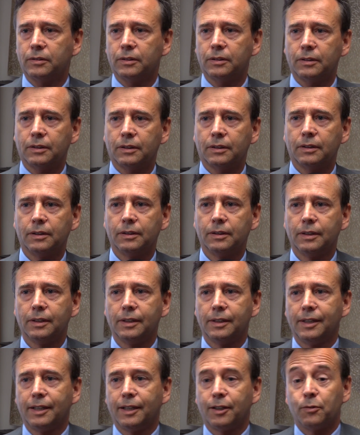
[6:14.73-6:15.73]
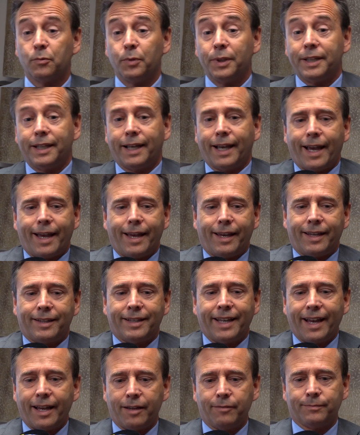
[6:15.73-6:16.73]
Eh, quindi è, ed
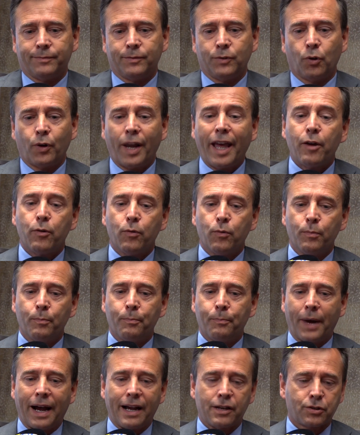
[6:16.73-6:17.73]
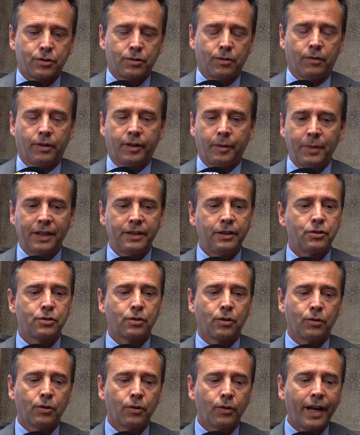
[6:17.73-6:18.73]
è, non è un passo,
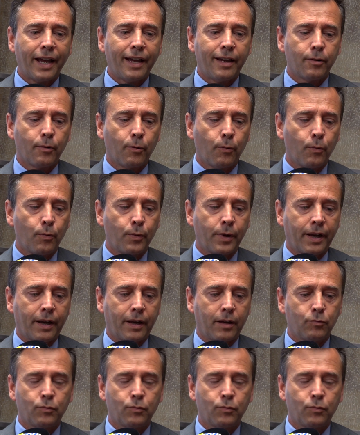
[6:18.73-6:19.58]
ribadisco, non è una,